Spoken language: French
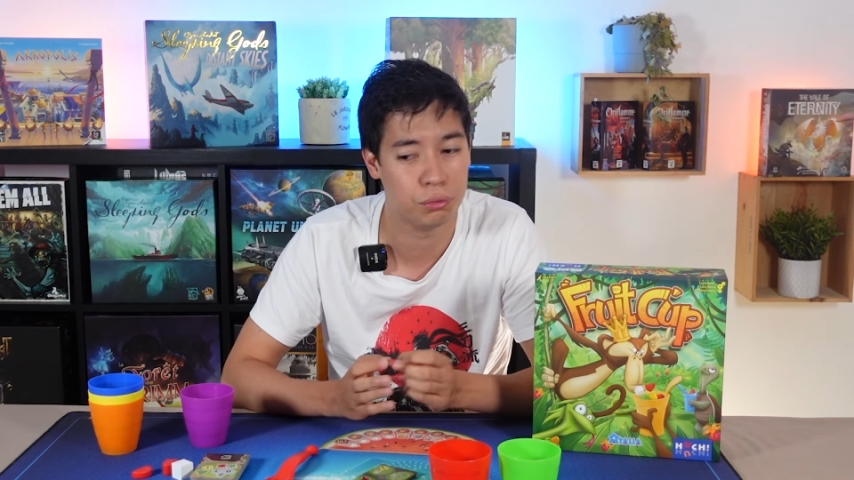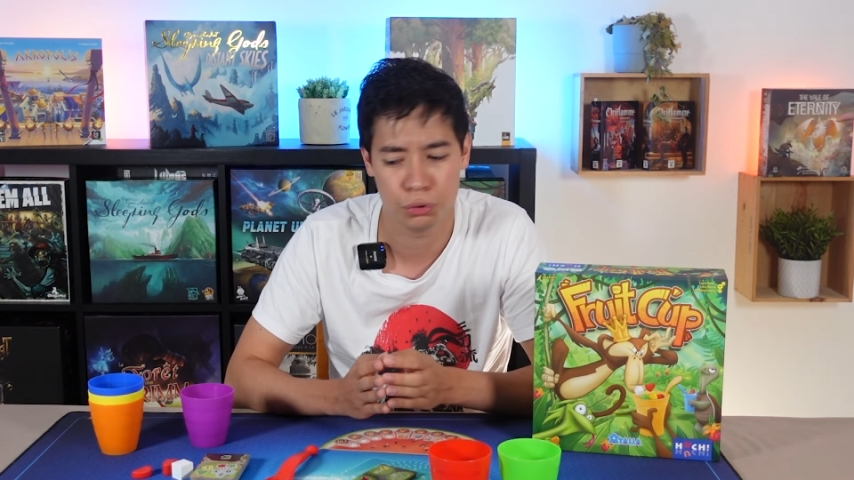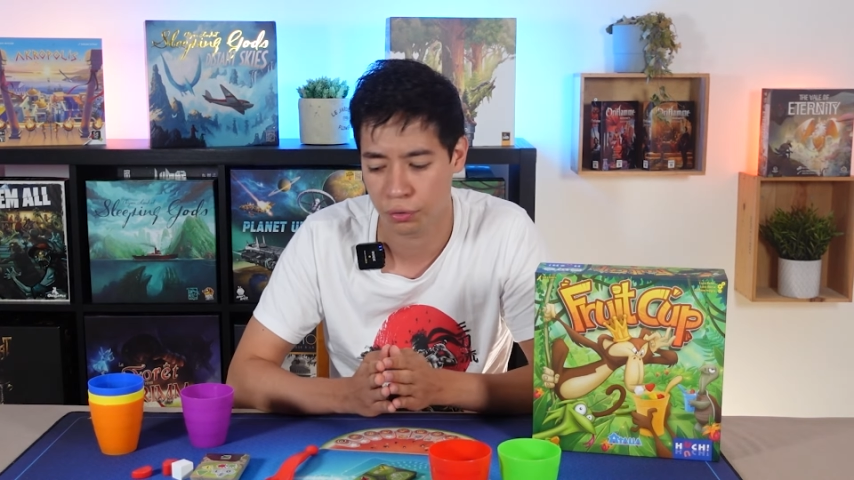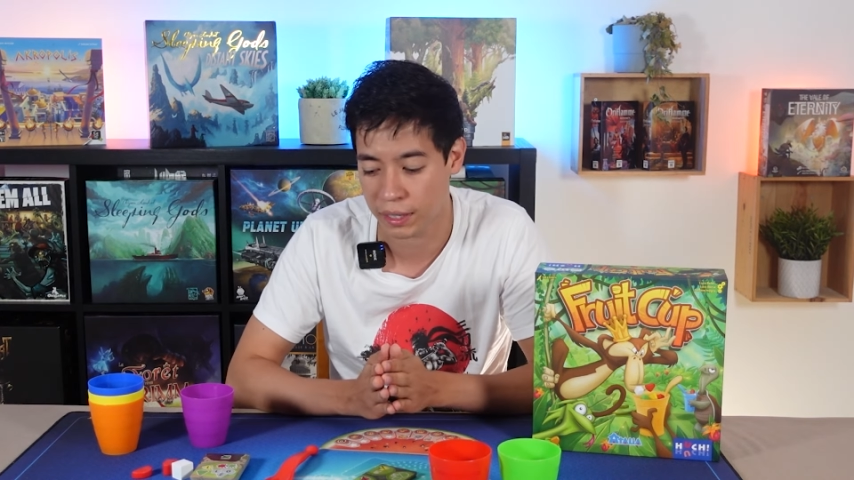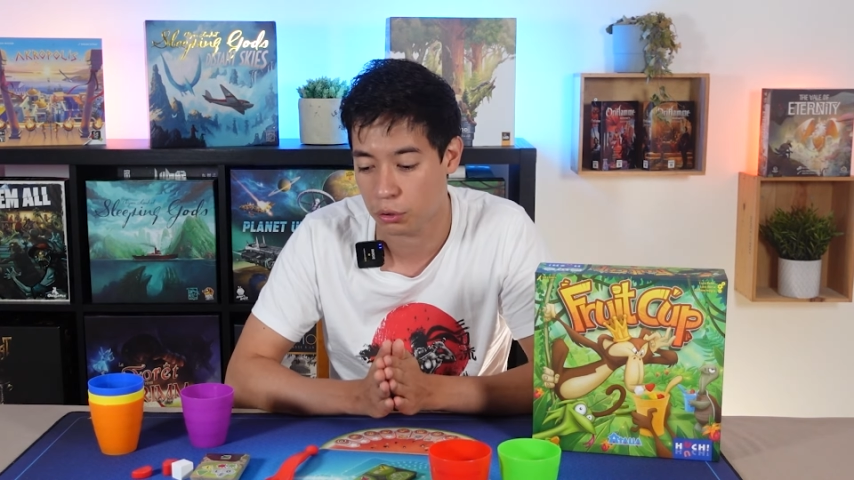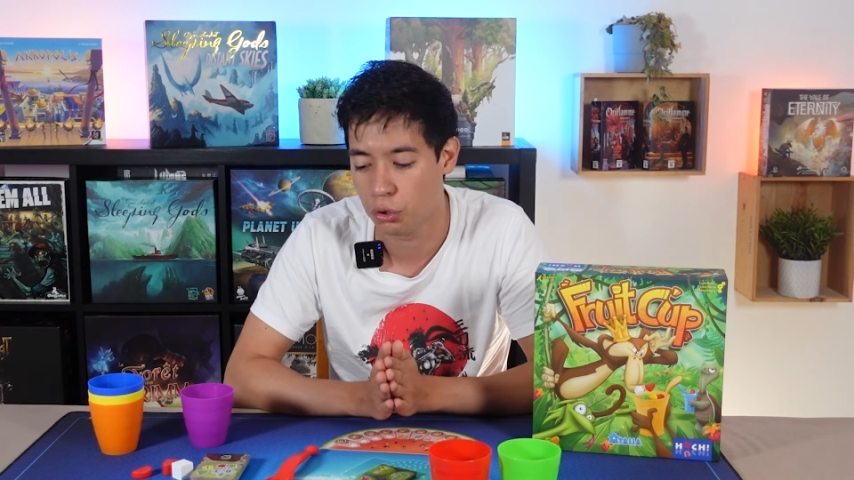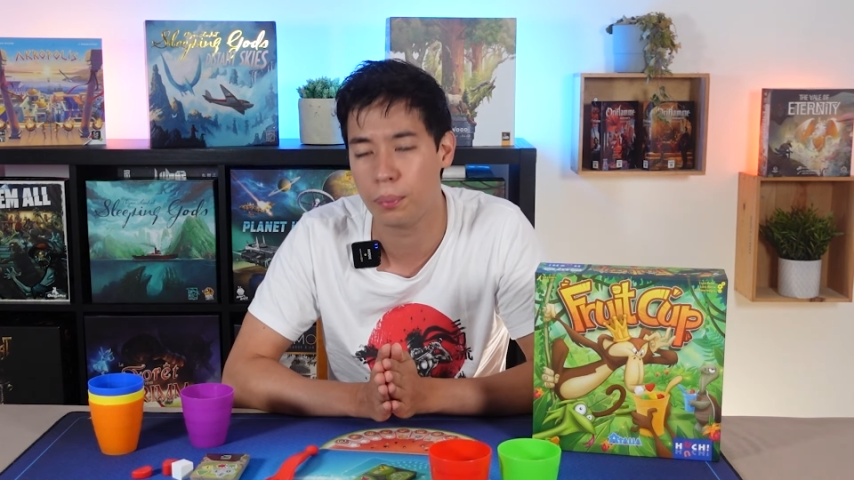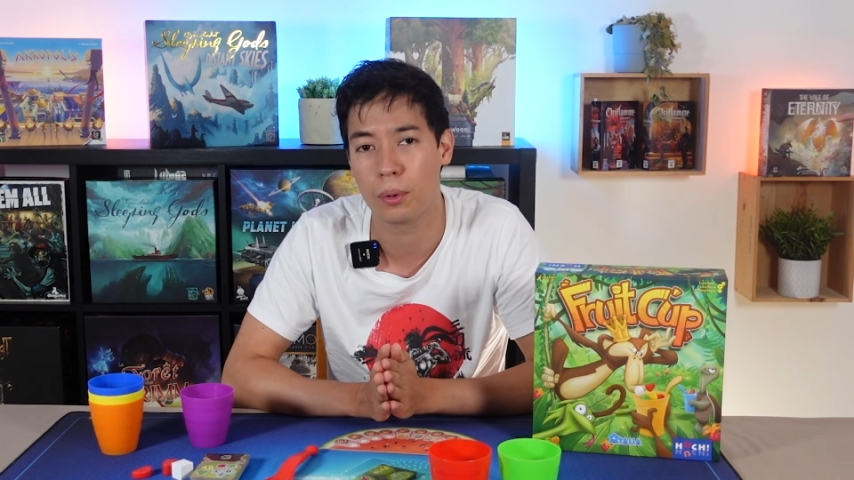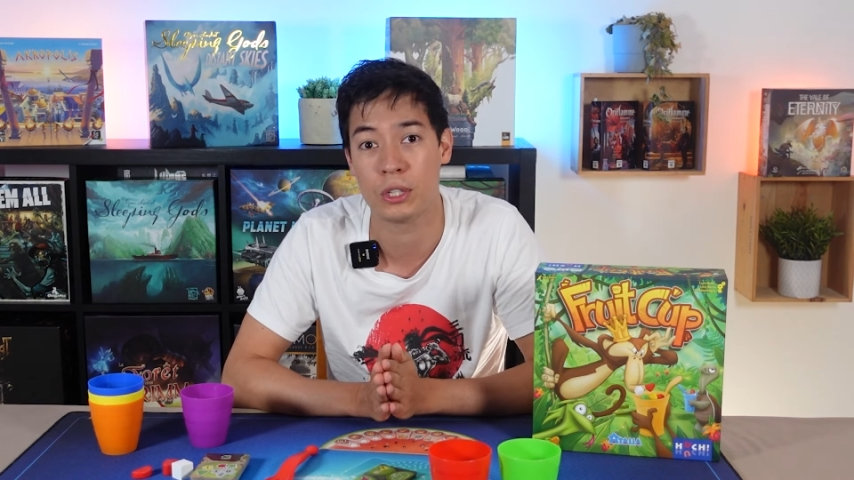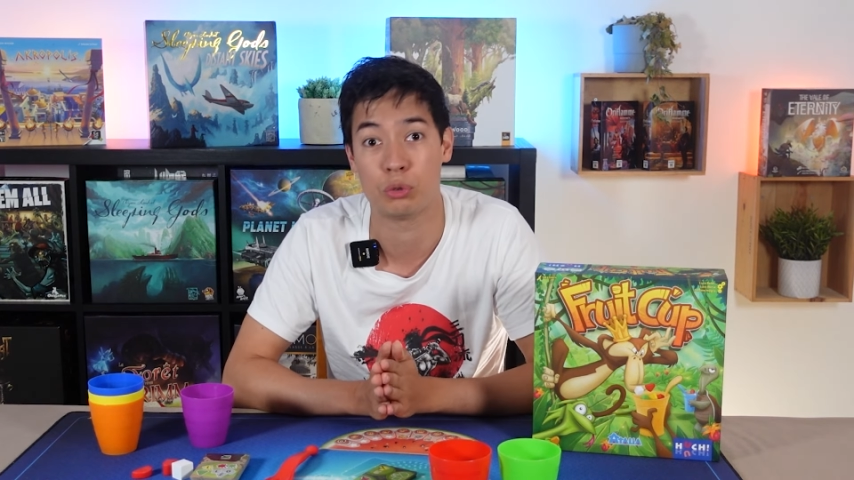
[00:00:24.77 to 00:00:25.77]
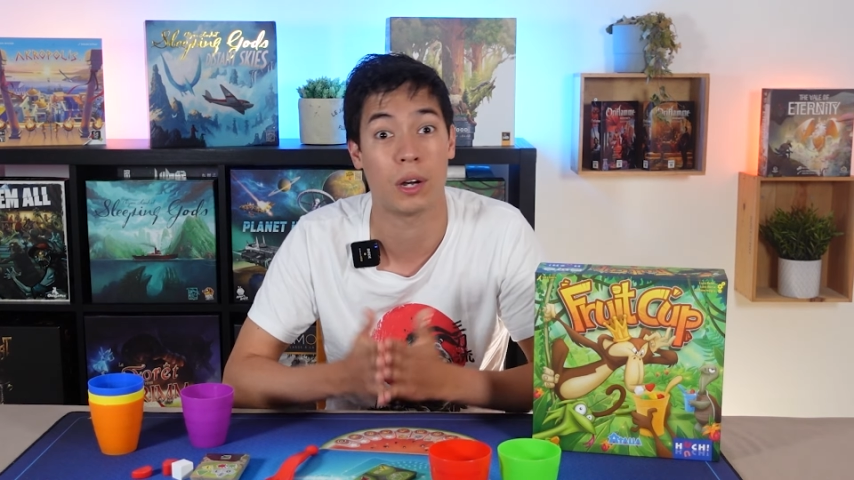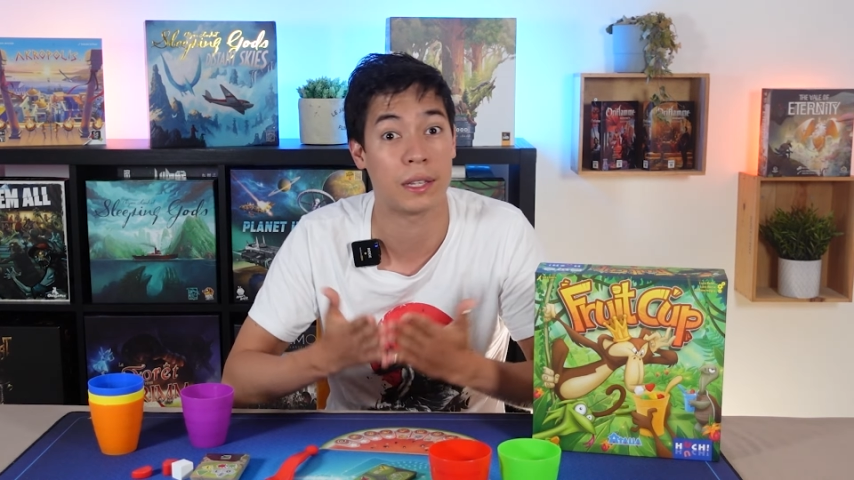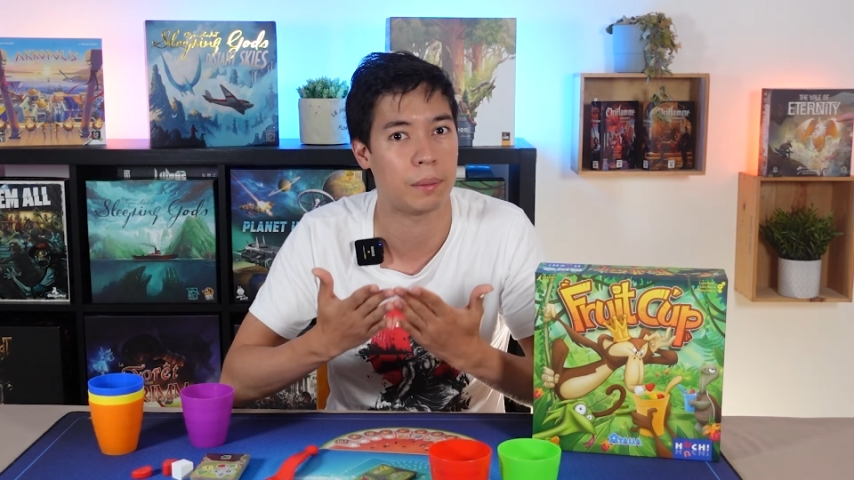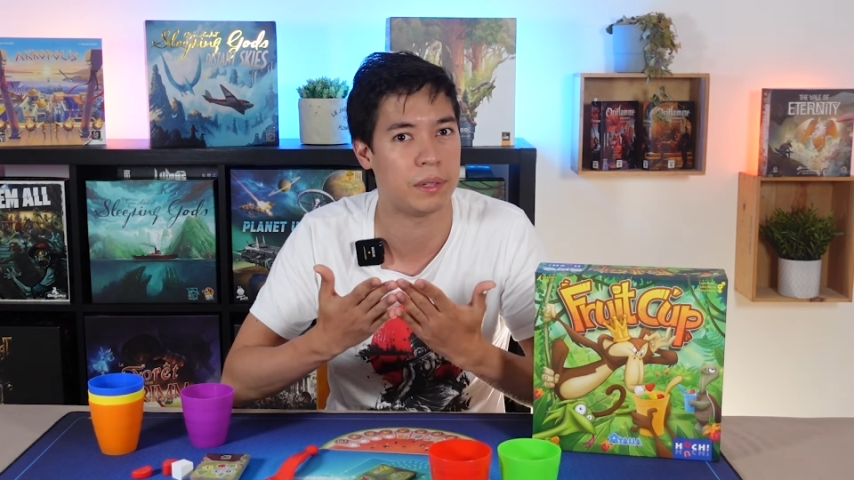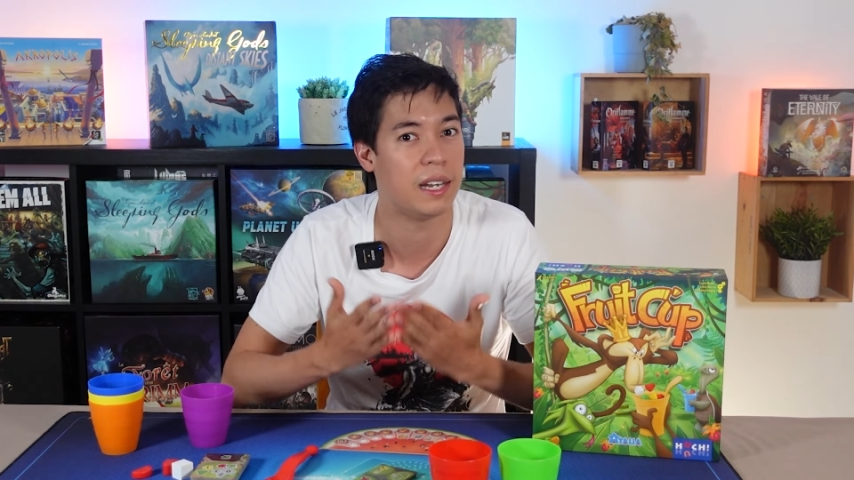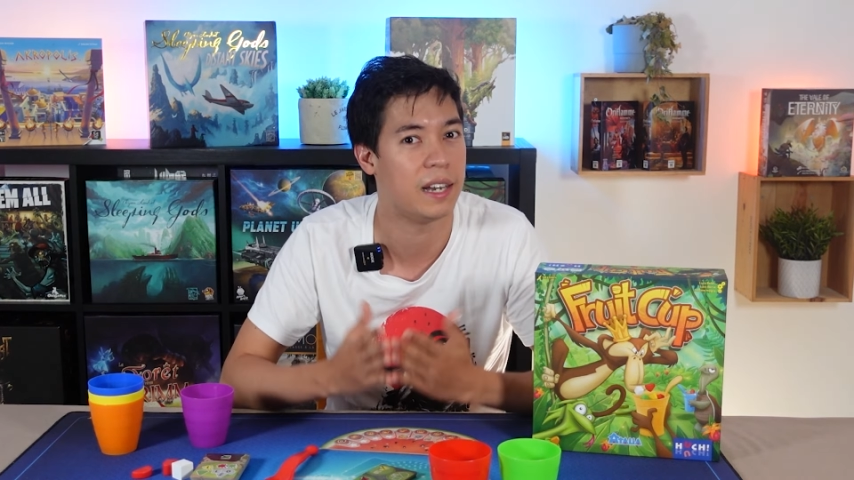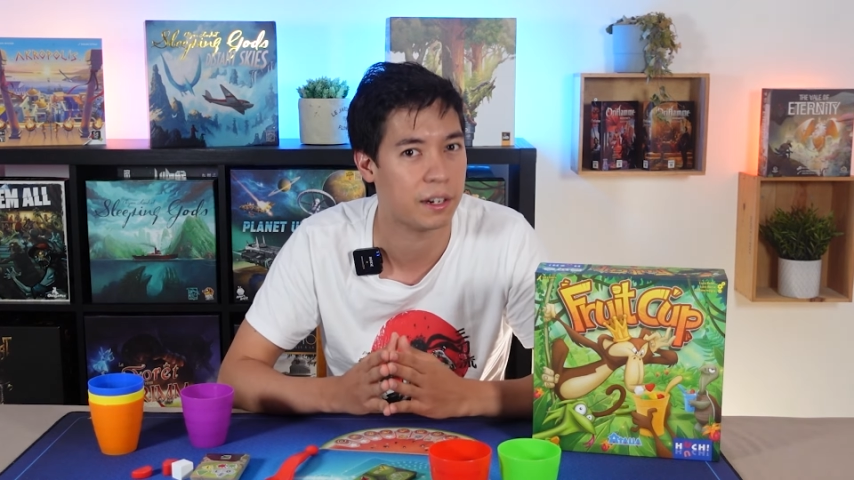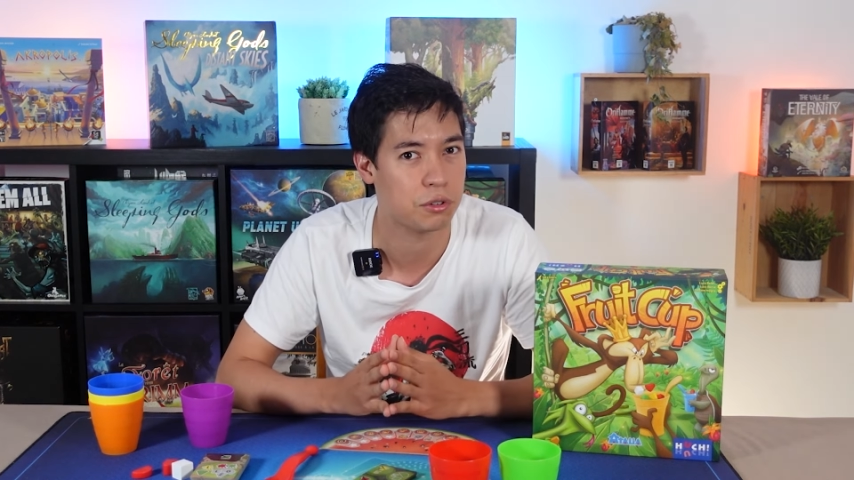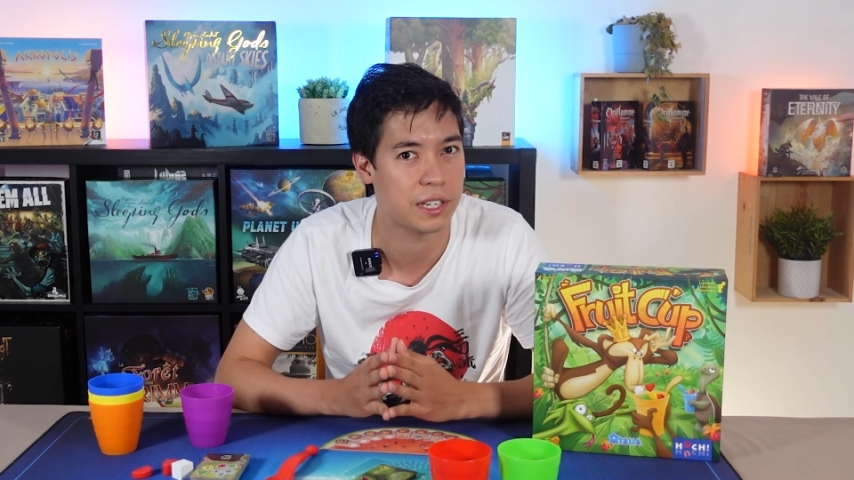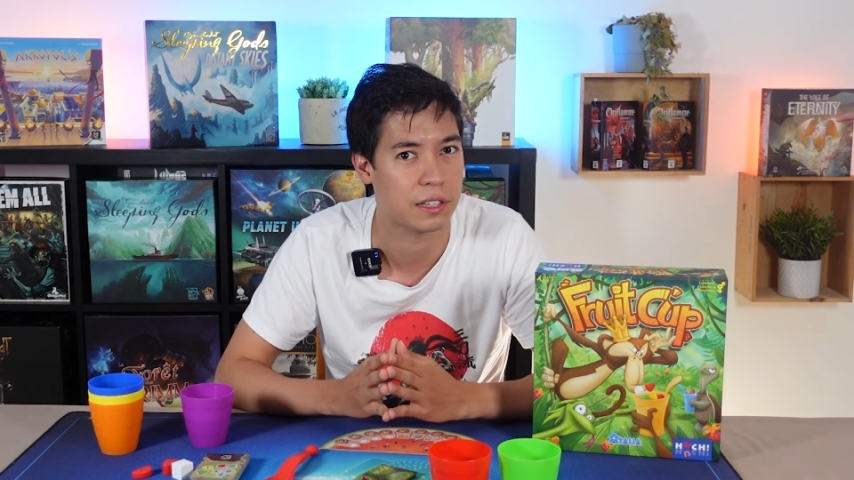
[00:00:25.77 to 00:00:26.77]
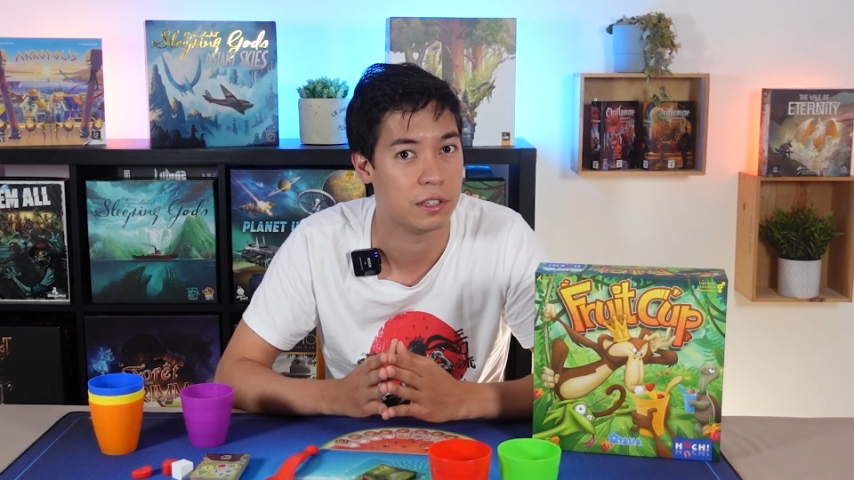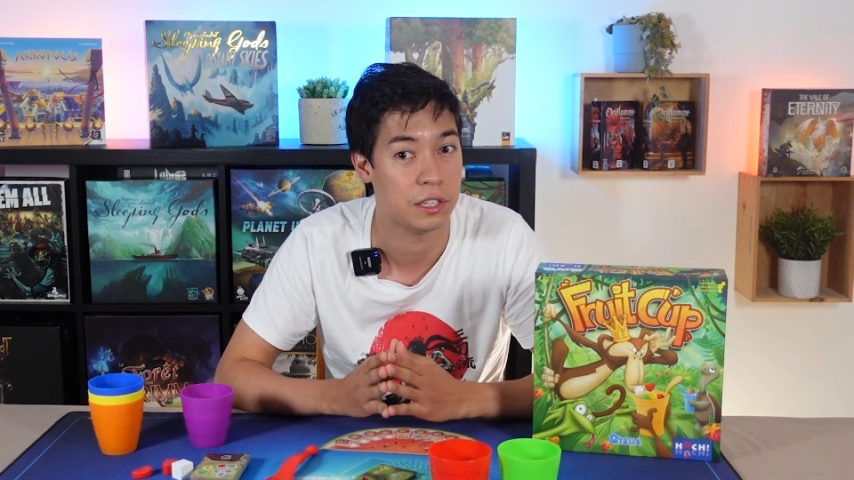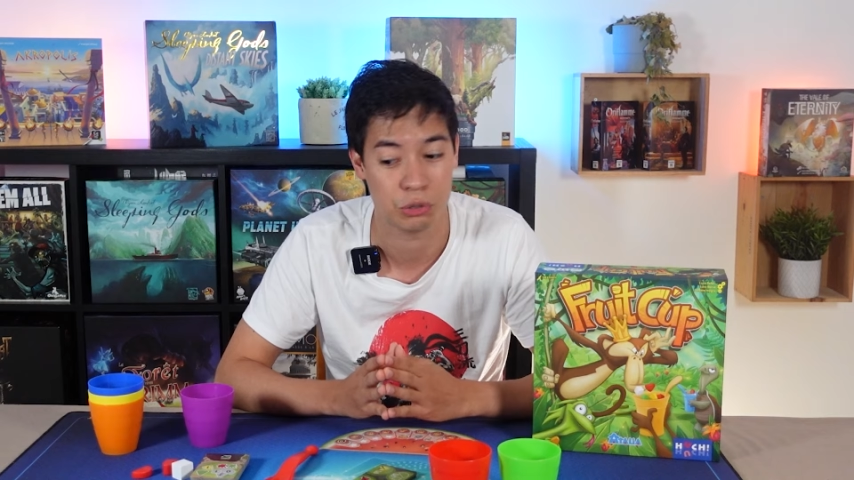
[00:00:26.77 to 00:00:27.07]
vous devrez être le premier joueur à terminer la recette,